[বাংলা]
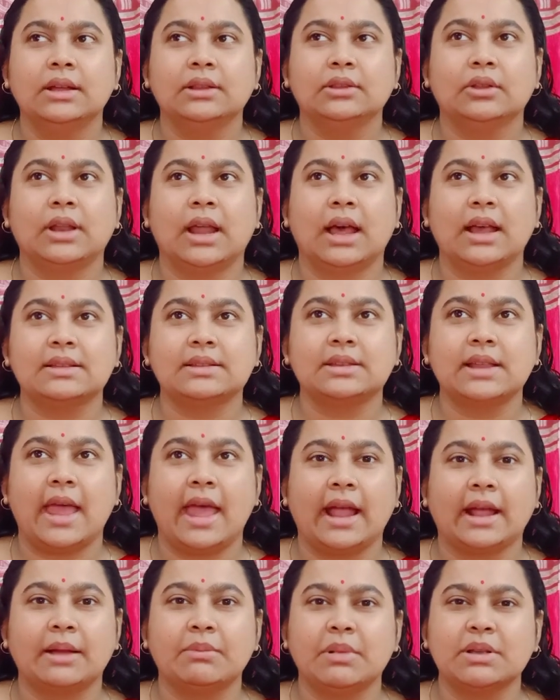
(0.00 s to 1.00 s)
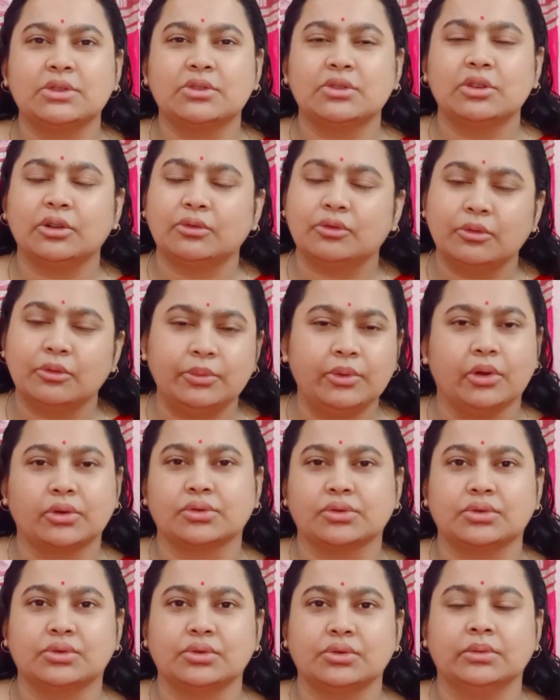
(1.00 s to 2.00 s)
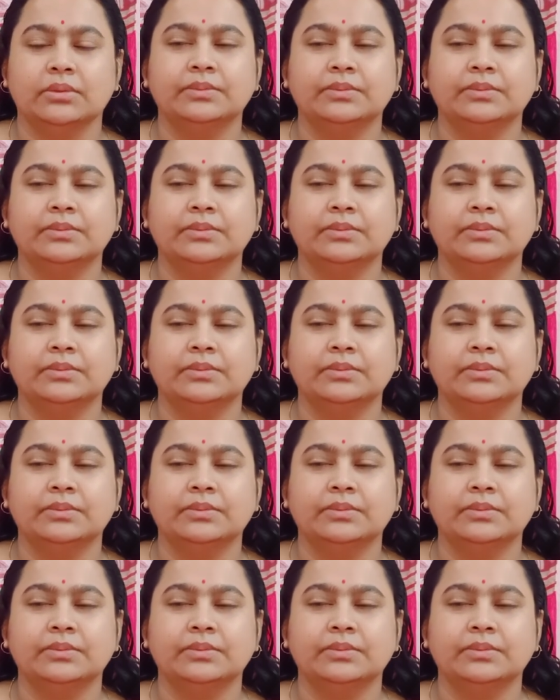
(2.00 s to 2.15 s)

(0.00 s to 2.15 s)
তো লাস্ট এক মাস ধরে খুবই অসুস্থ